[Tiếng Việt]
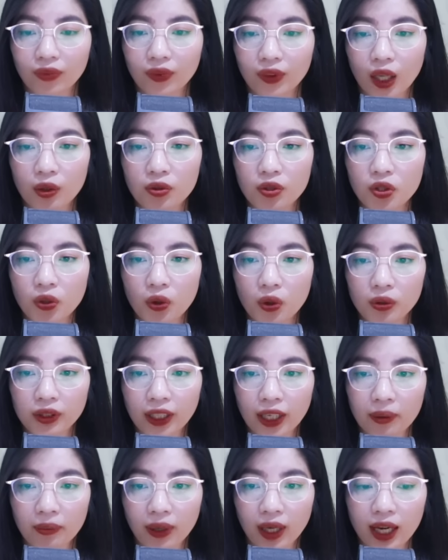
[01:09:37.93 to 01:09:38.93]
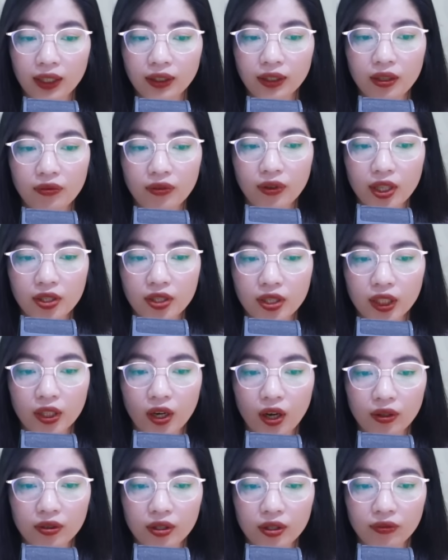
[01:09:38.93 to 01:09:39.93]
Nếu như cô thèm khát cái vị trí
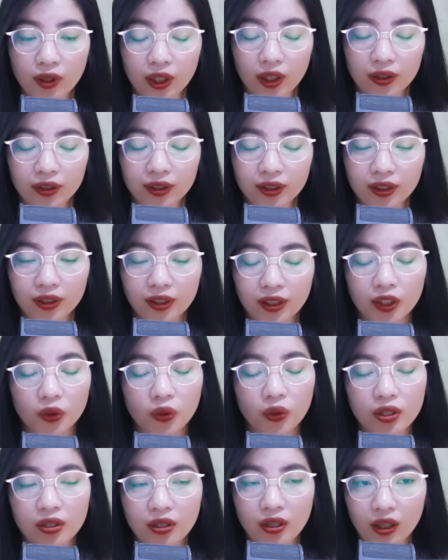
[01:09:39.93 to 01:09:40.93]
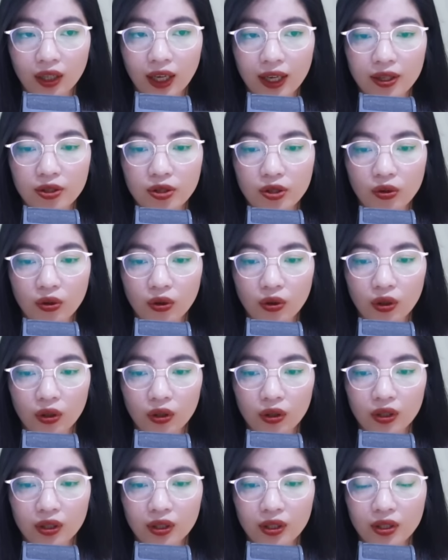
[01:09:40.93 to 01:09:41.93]
đó như vậy thì tôi nhường lại cho cô.
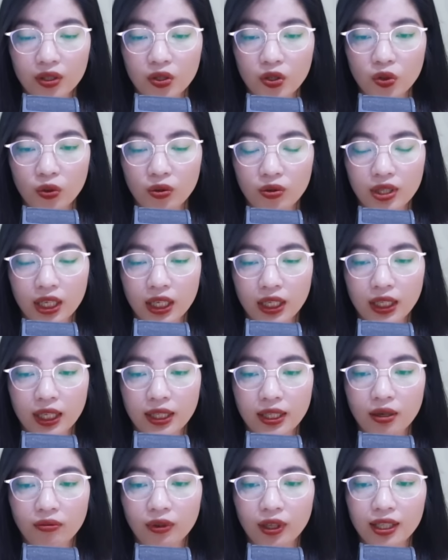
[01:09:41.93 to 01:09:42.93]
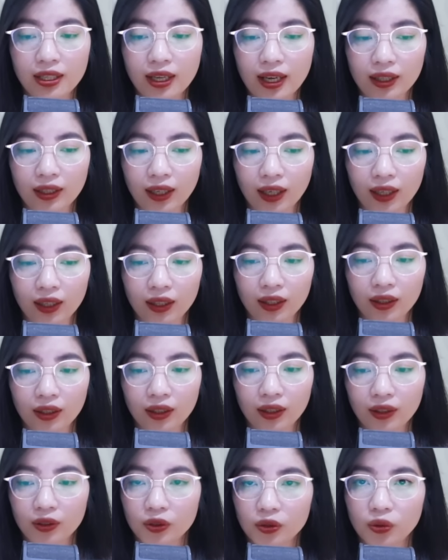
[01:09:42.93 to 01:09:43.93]
Dù gì thì trong cái nhà này
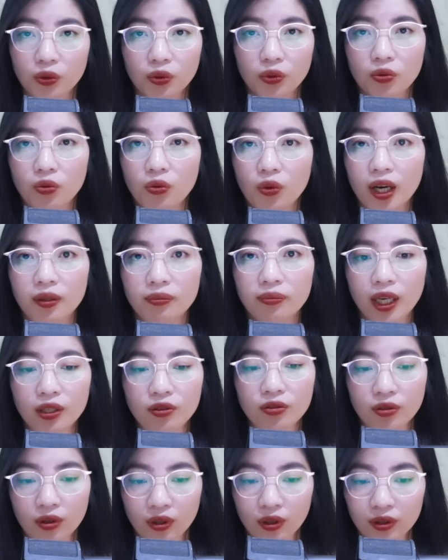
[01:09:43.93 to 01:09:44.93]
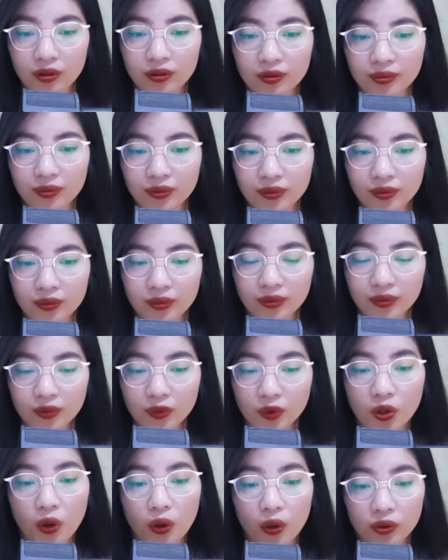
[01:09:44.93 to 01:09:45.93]
tôi cũng quá mệt rồi.
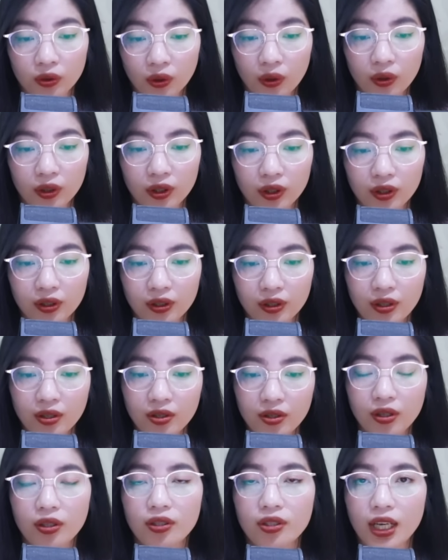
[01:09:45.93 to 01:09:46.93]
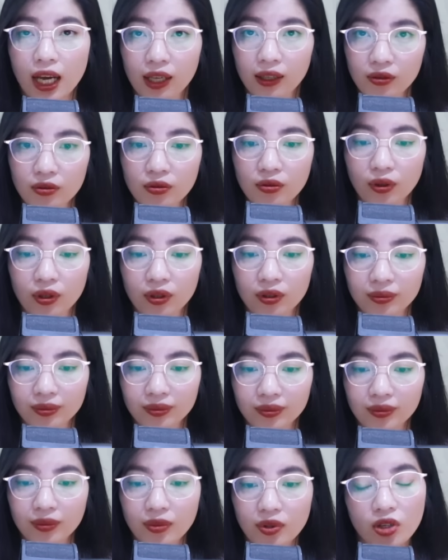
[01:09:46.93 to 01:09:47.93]
Đồ tôi chơi chán rồi,
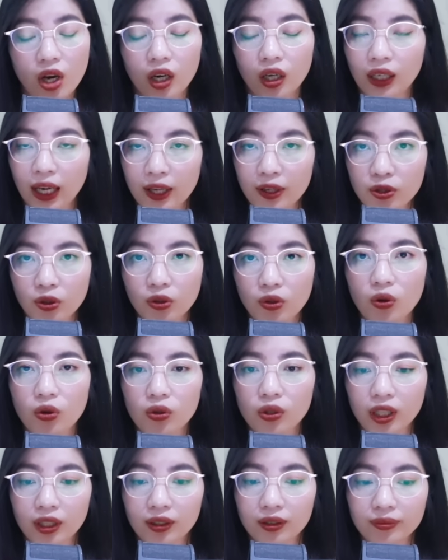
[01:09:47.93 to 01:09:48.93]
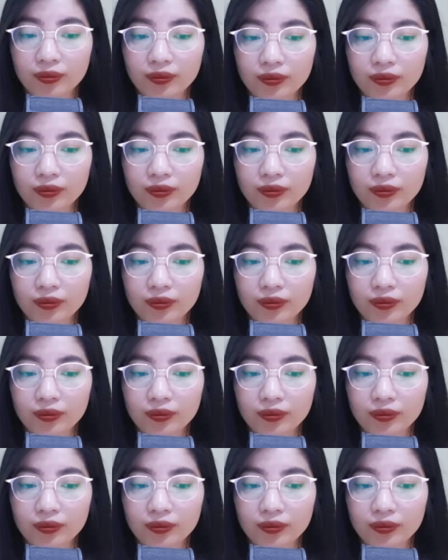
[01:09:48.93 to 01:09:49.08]
nhường lại cho cô đấy.